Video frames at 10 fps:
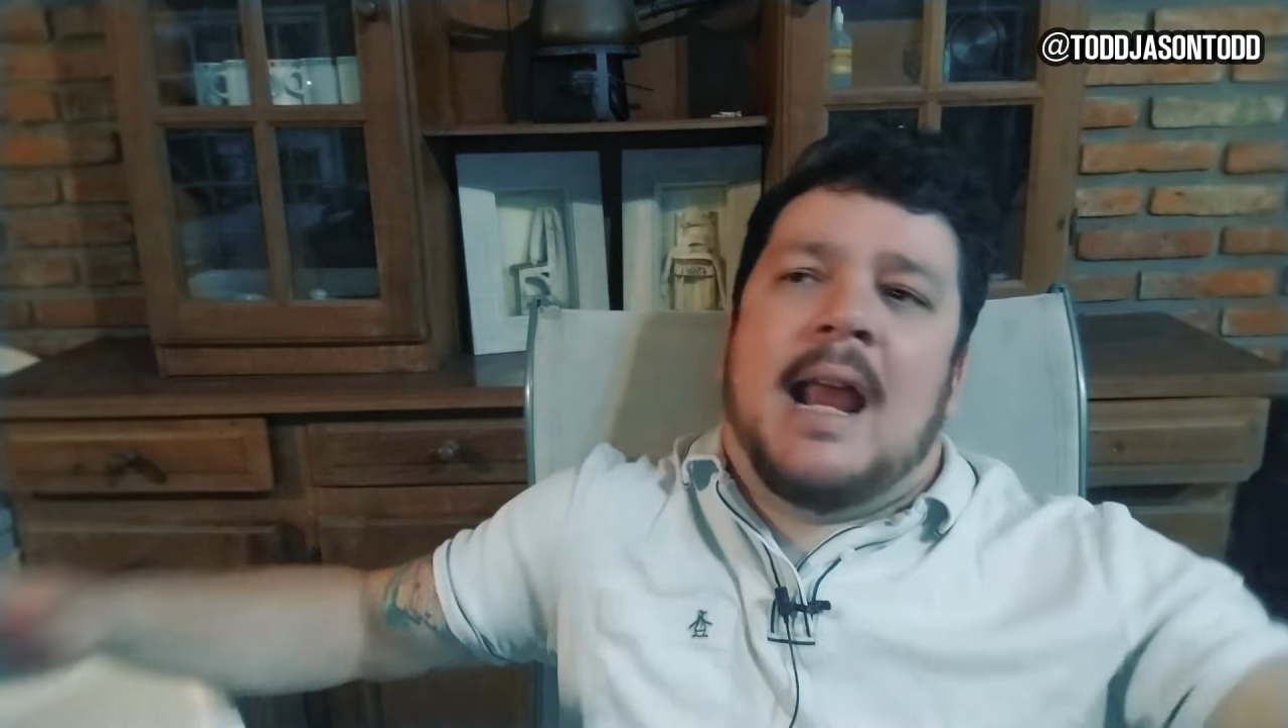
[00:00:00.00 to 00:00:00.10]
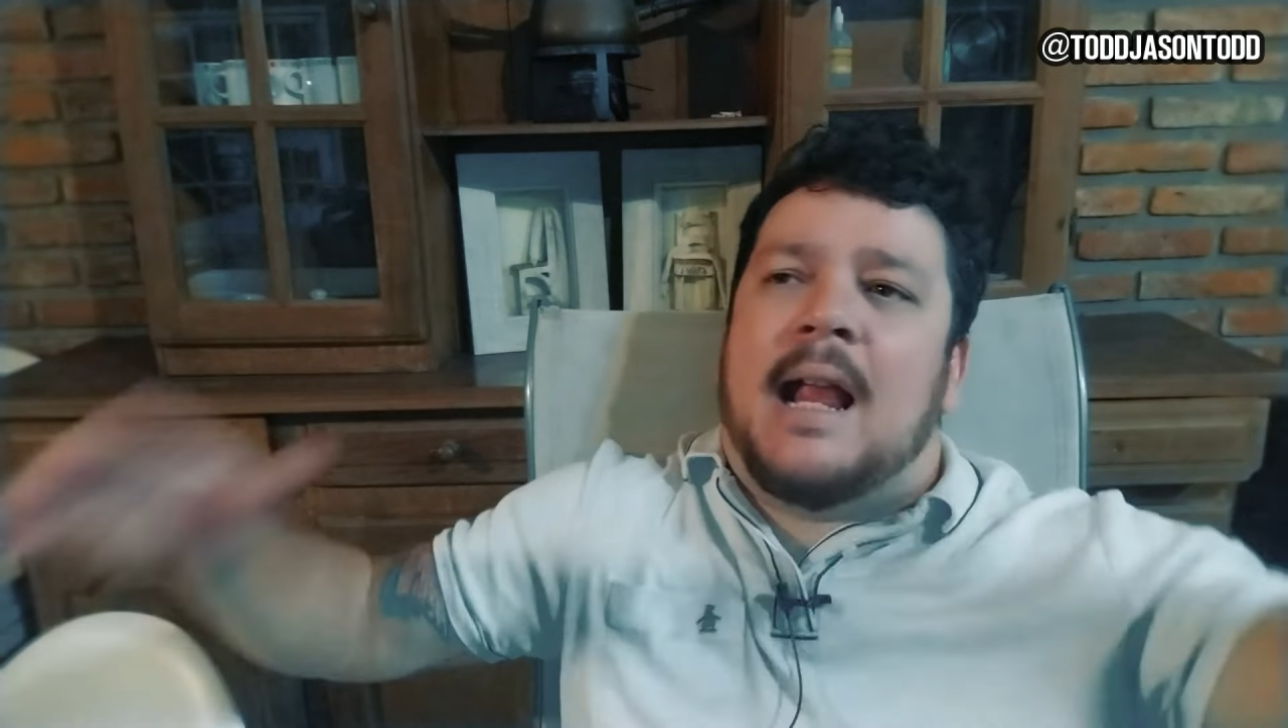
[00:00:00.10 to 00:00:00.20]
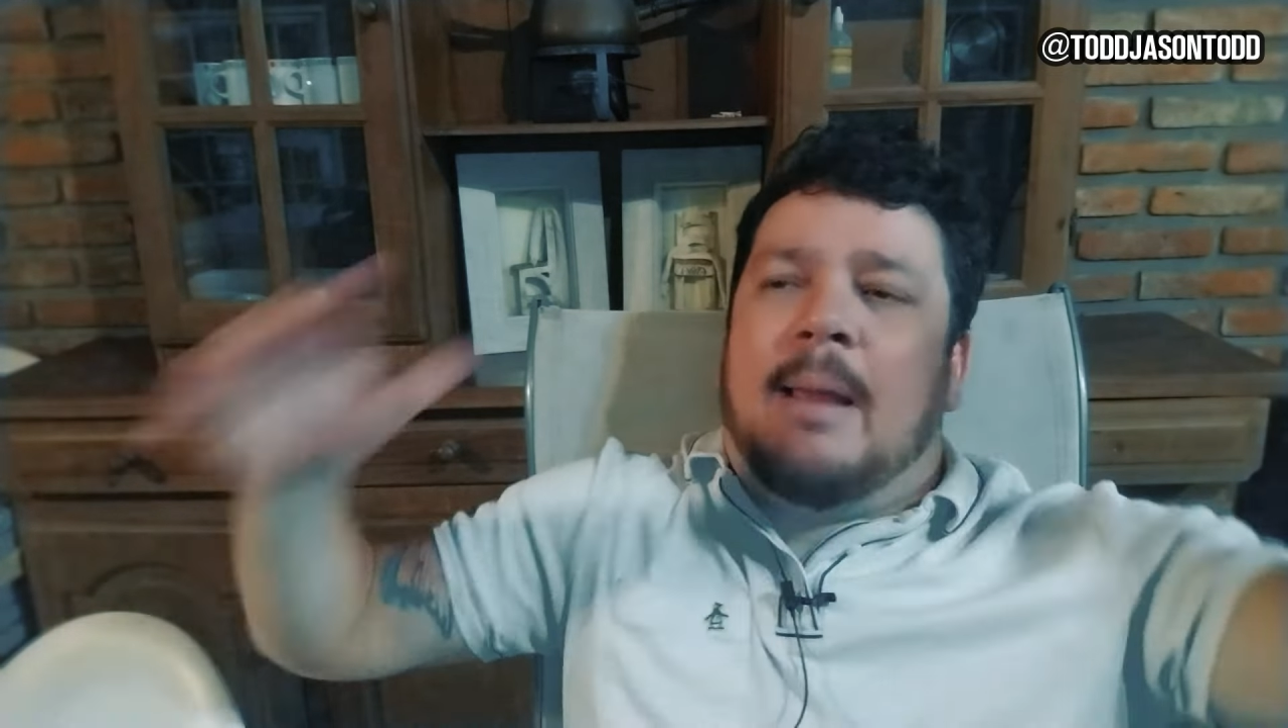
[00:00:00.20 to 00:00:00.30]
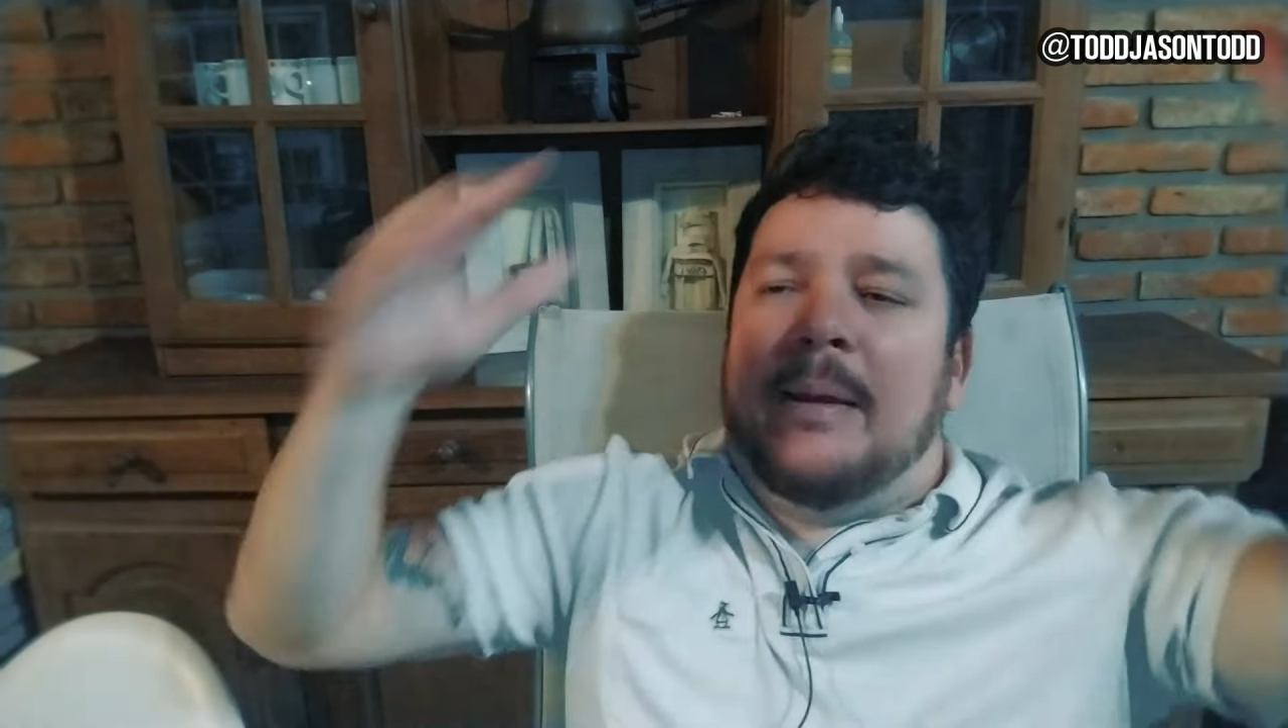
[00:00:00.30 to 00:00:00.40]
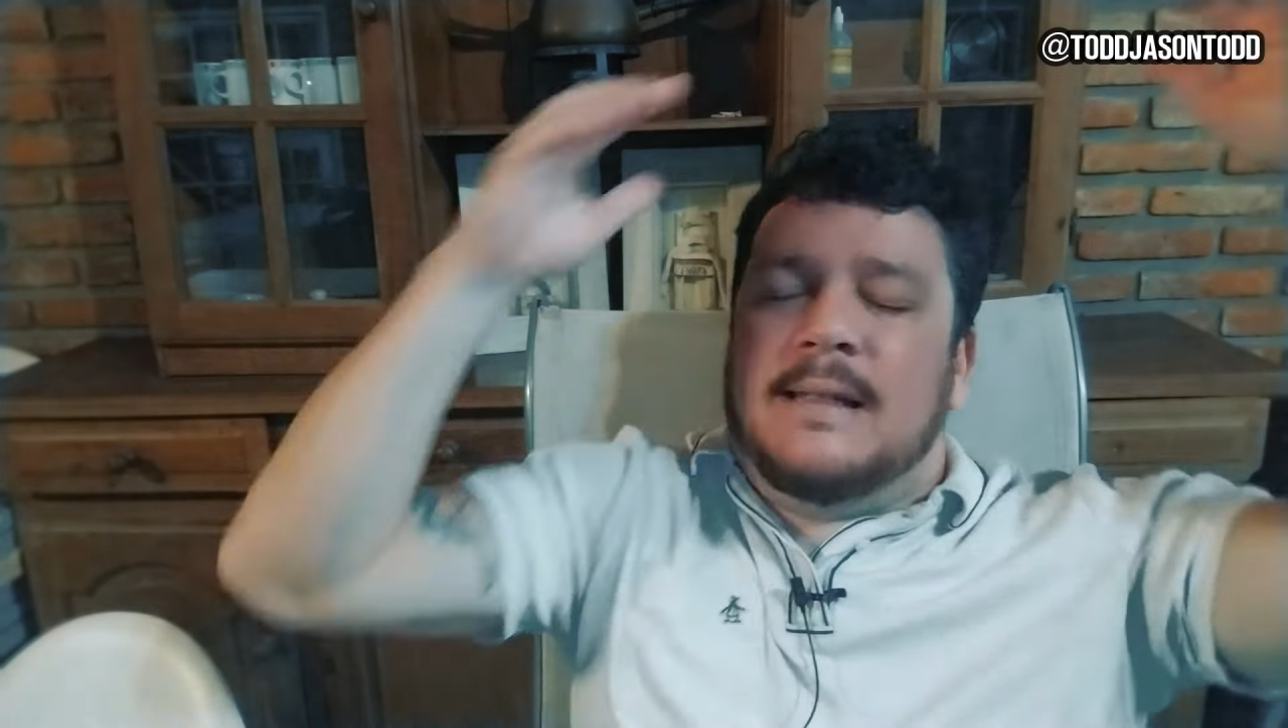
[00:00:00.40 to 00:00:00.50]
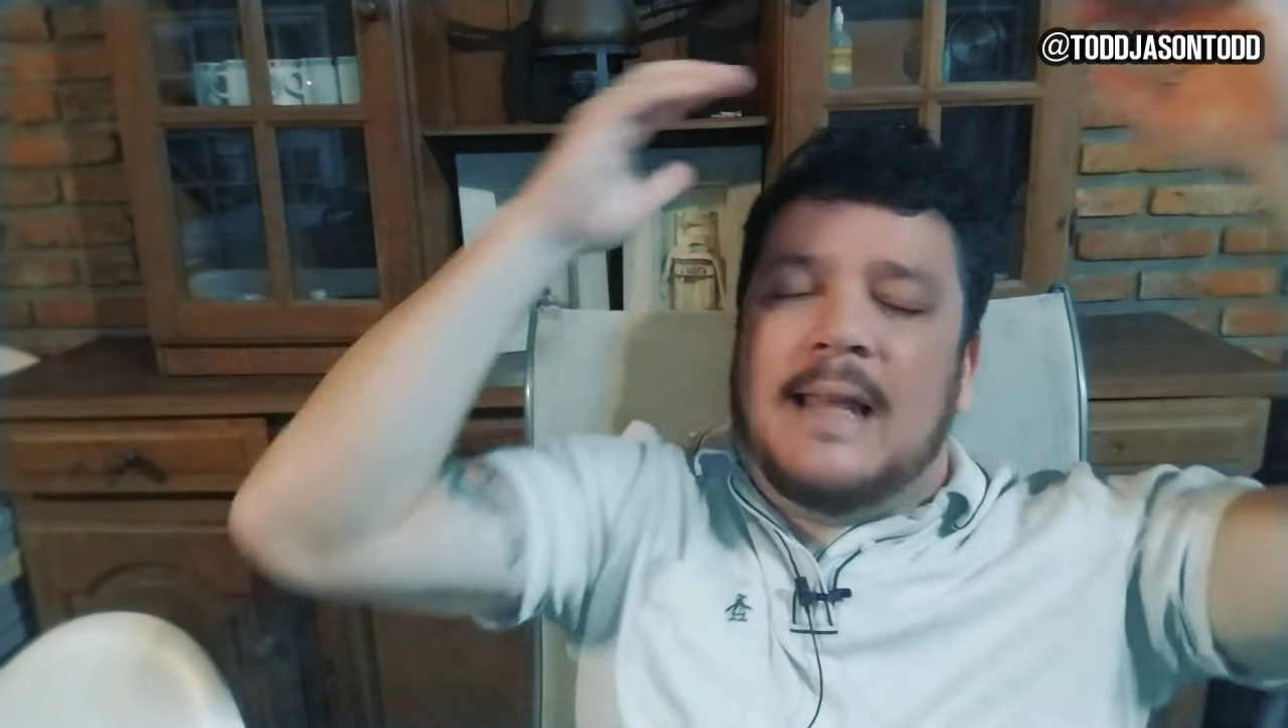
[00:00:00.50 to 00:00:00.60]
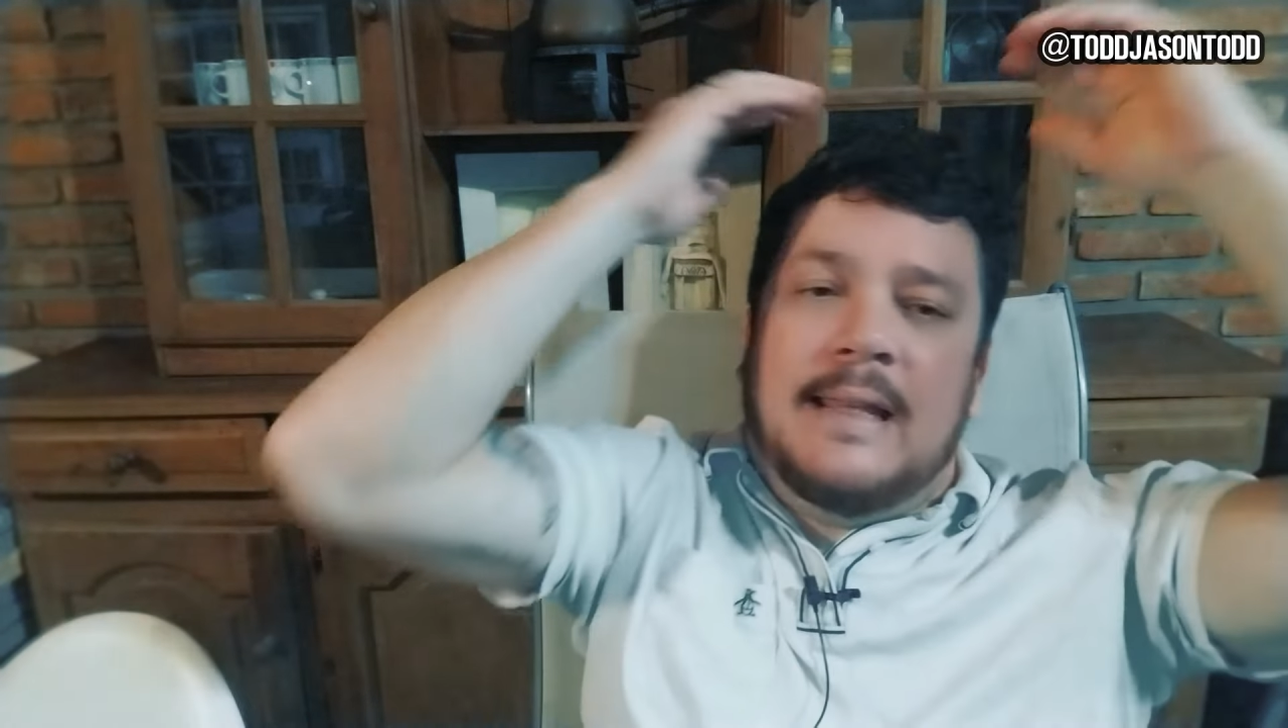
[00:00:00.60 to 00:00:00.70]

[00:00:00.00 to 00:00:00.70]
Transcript: cabeza